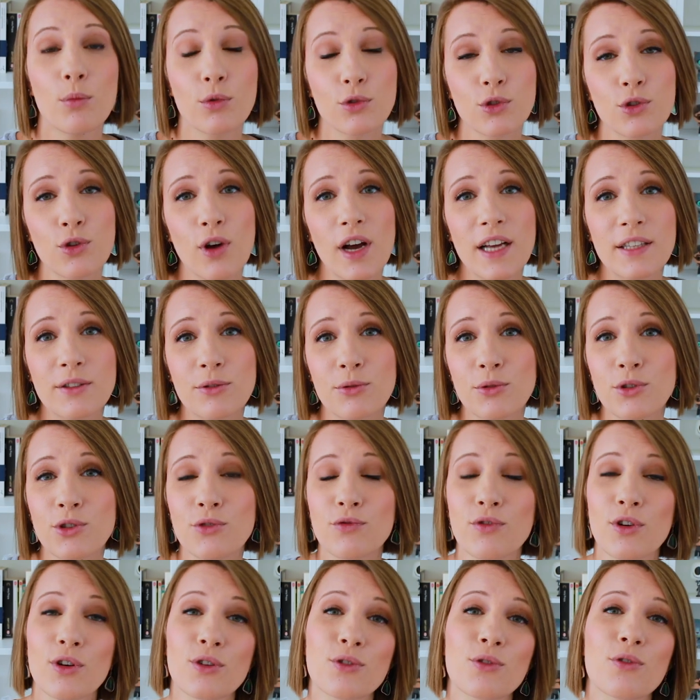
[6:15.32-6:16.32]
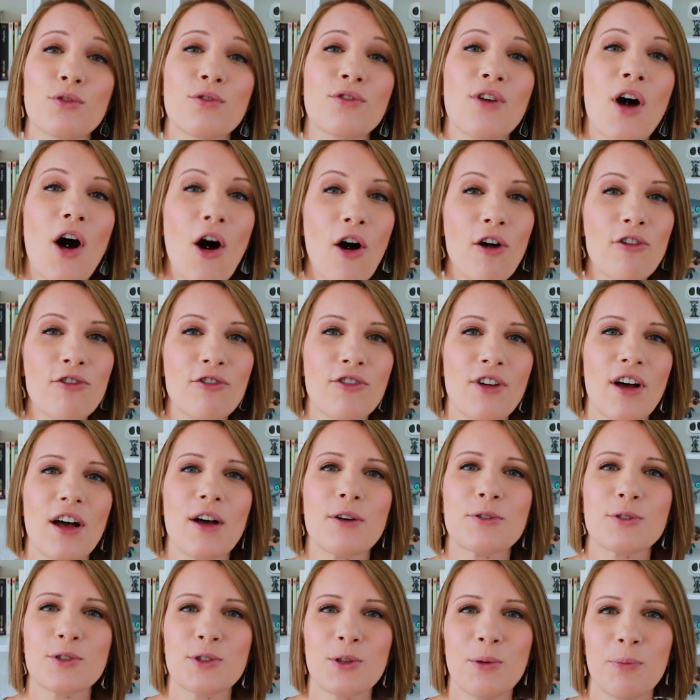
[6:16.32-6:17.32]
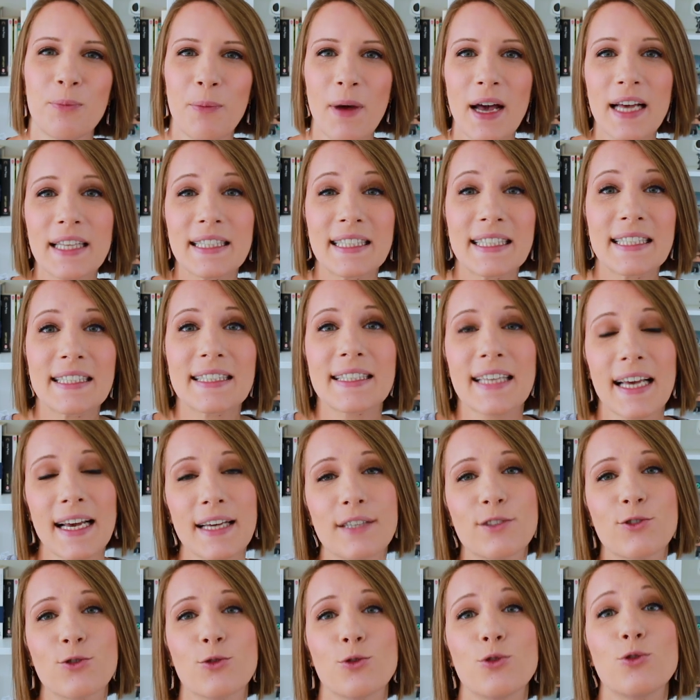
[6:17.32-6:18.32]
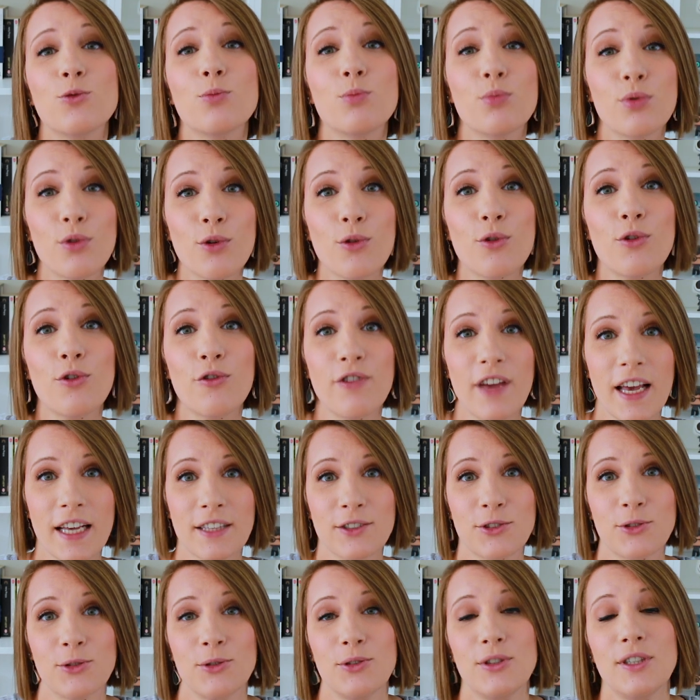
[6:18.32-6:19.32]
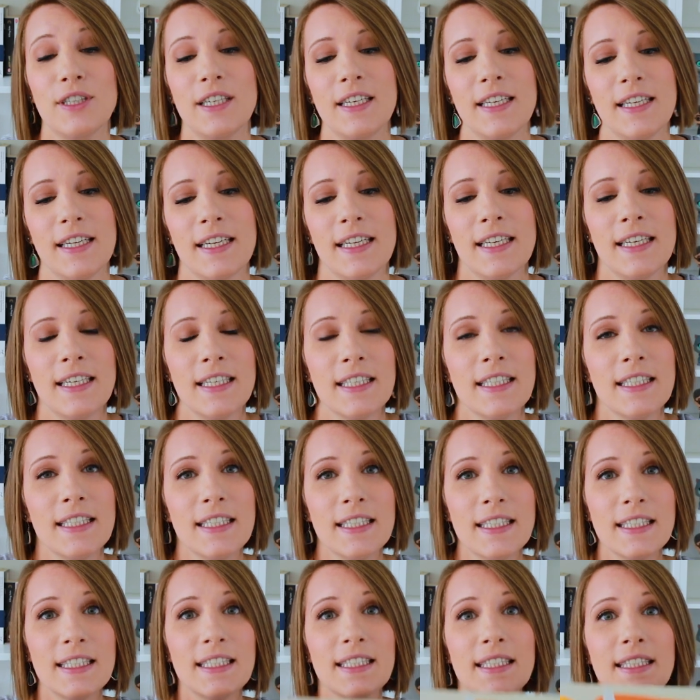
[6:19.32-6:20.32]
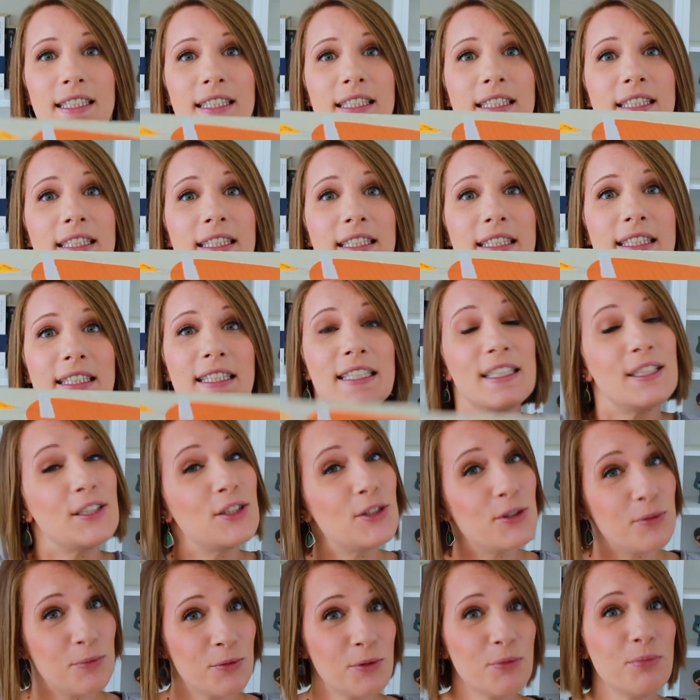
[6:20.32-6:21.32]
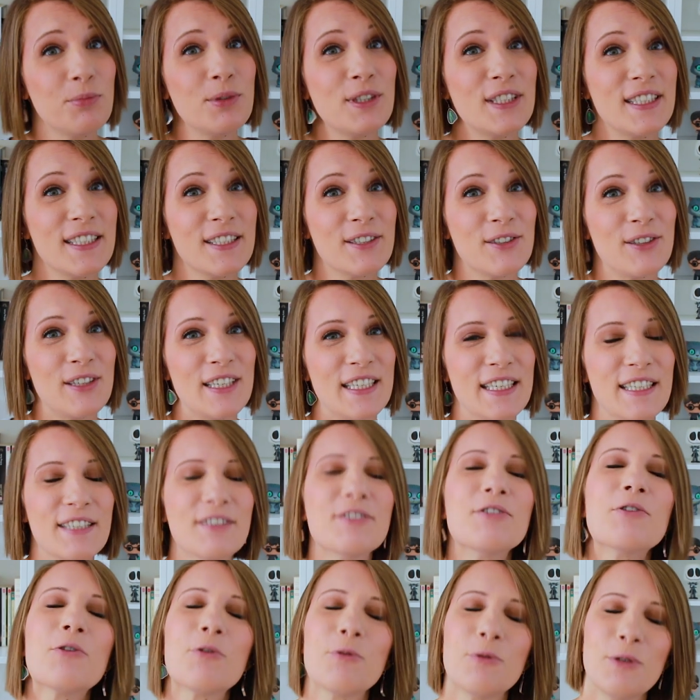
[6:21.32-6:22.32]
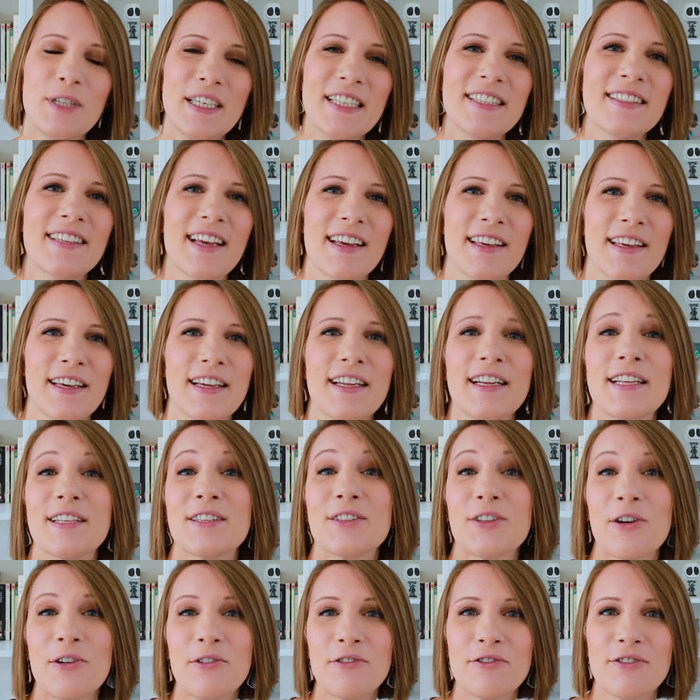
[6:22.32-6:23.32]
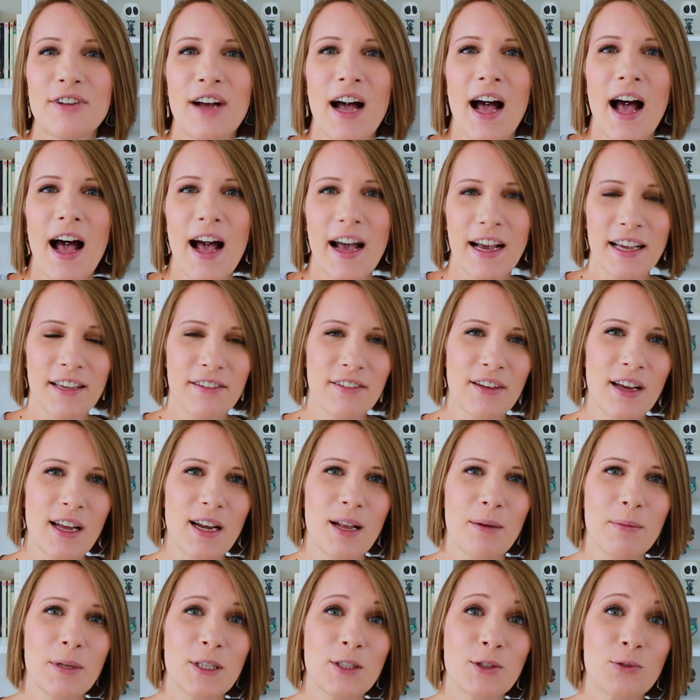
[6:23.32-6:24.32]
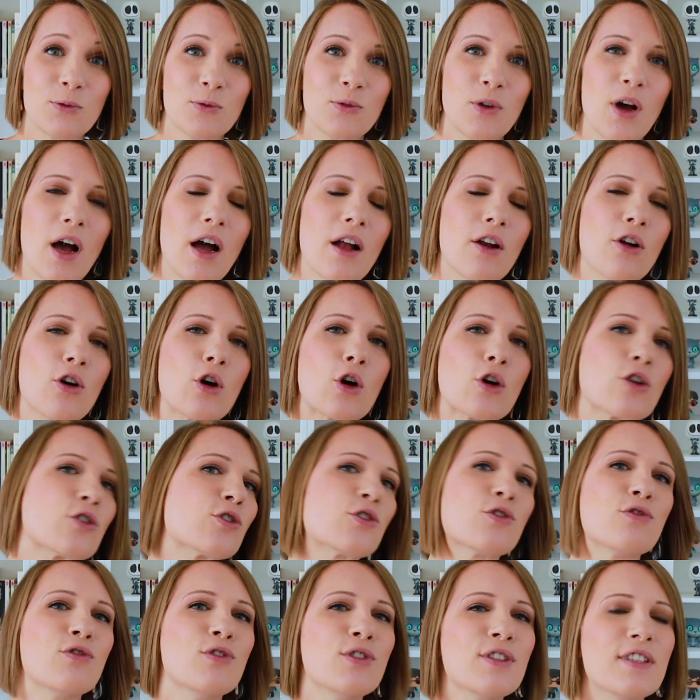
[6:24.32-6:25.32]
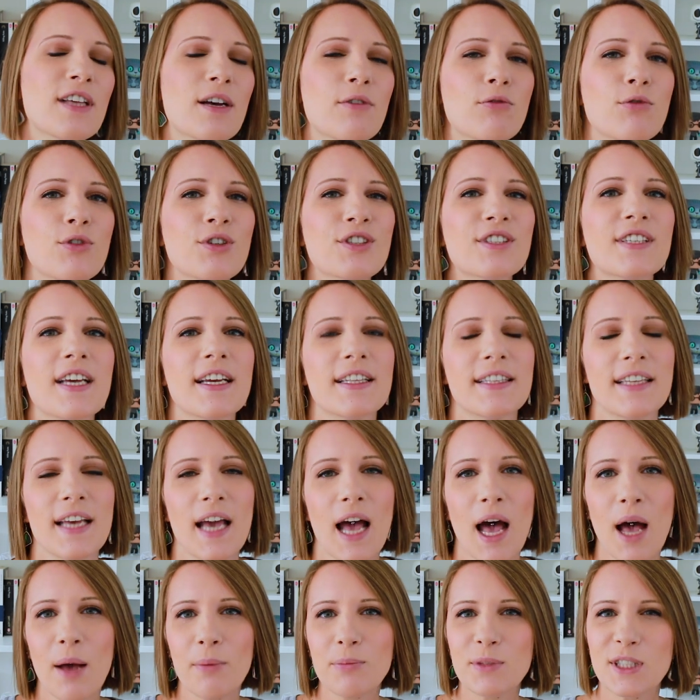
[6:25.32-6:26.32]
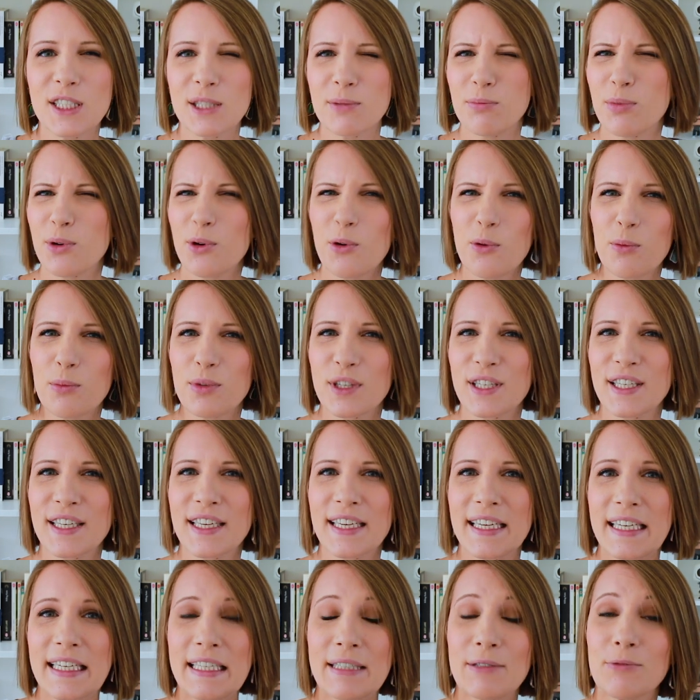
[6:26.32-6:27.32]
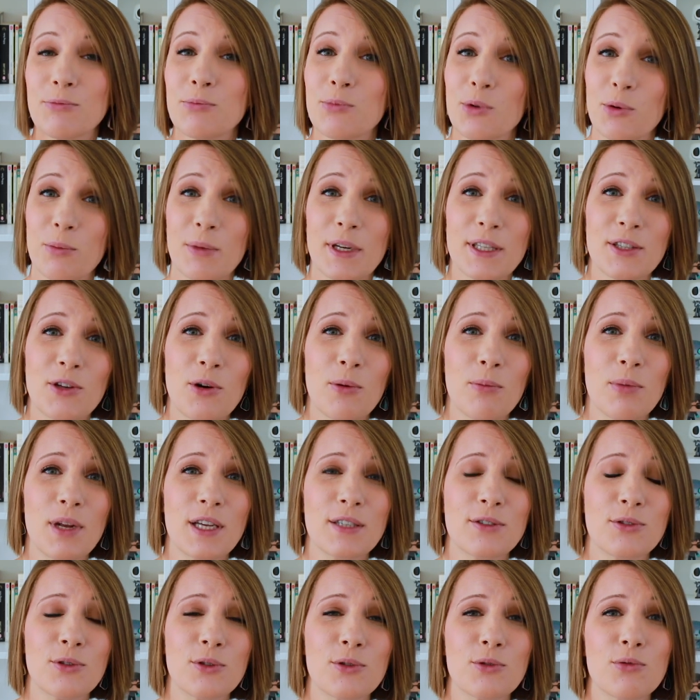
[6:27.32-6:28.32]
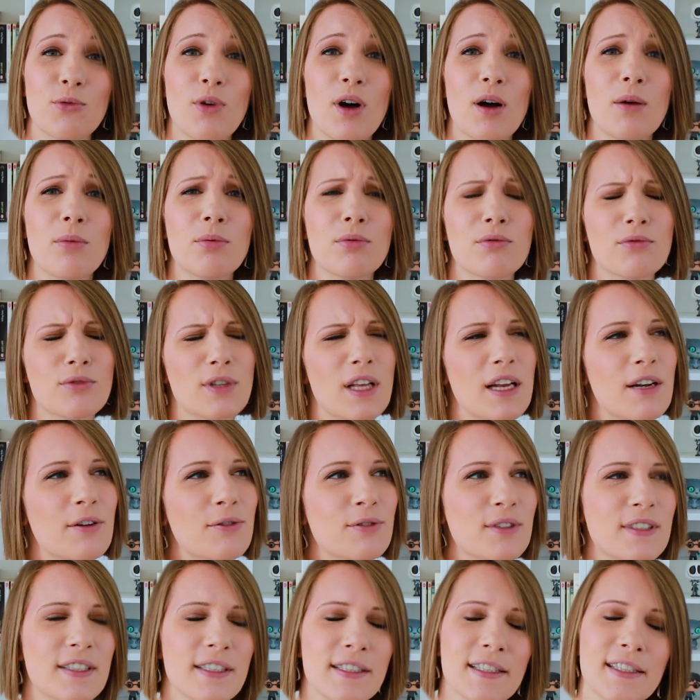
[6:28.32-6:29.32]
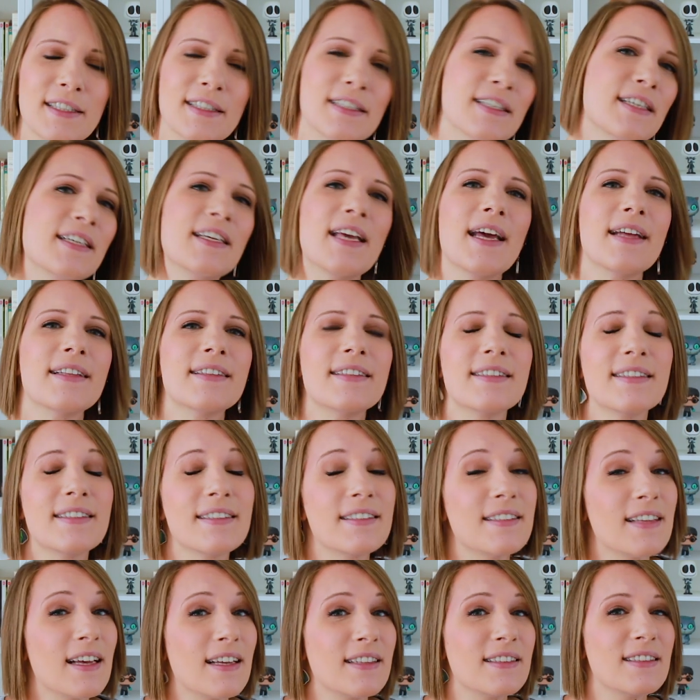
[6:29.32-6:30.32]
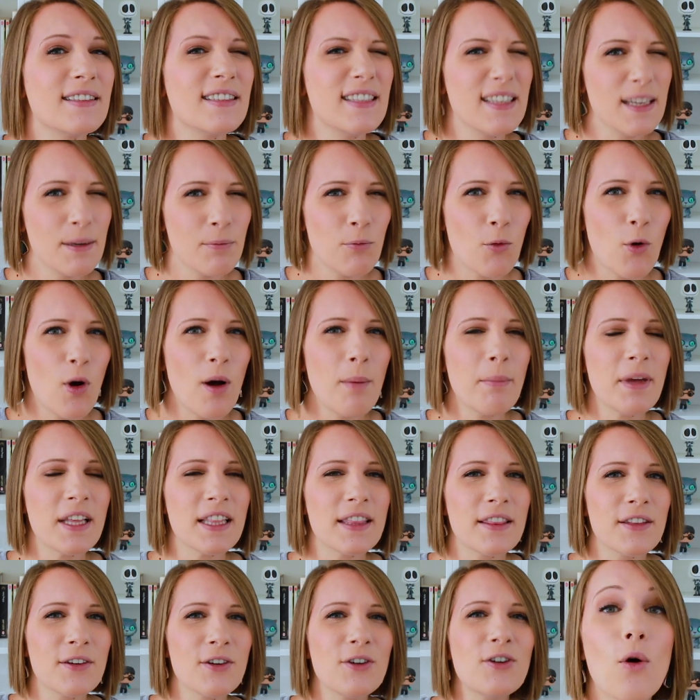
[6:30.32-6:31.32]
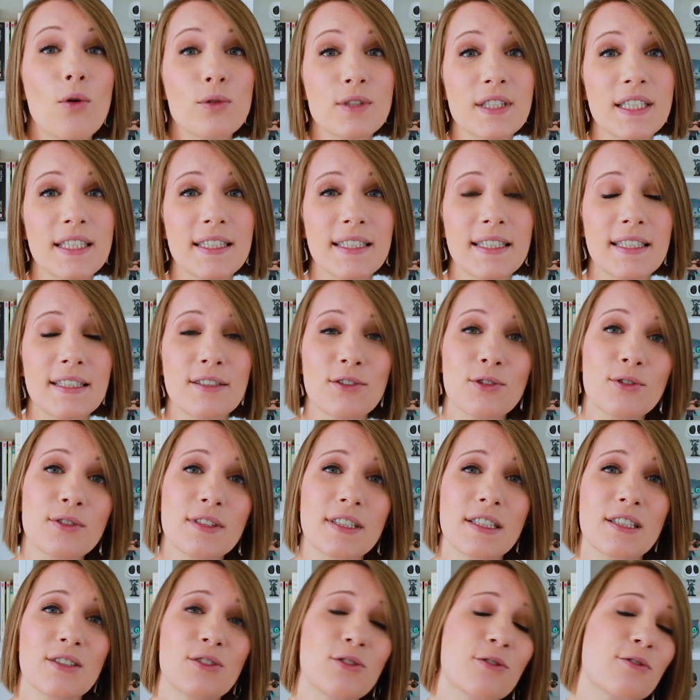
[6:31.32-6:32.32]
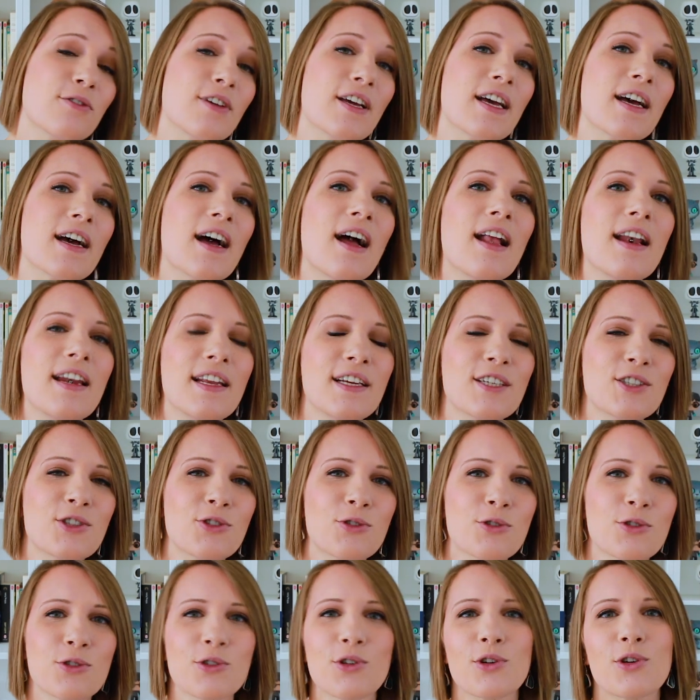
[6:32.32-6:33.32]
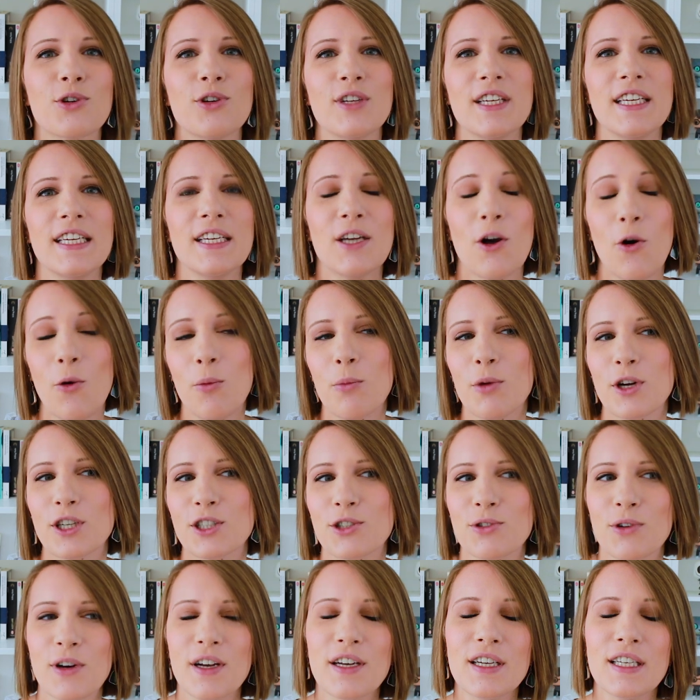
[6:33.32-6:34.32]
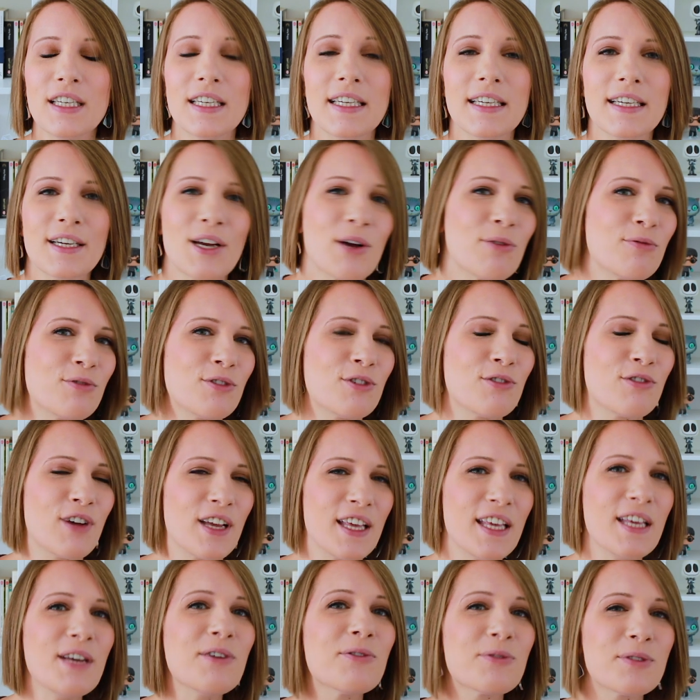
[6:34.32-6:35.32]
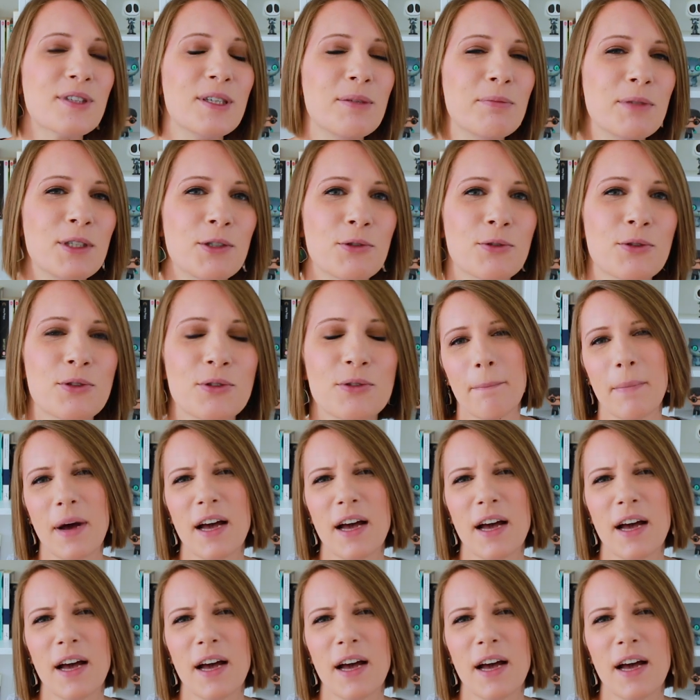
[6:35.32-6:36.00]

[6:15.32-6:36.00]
Bonjour à tous, je vous retrouve enfin ce mardi 13 août pour l'ouverture de mon petit colis. Oui, ça y est, il est enfin arrivé à la maison. Alors, je vous avoue que ça a été un petit peu compliqué pour mettre en place ce swap. On a lancé l'idée il y a ça des mois maintenant. On était censé se faire l'échange de colis au mois de juin et comme vous le voyez, on est mi-août.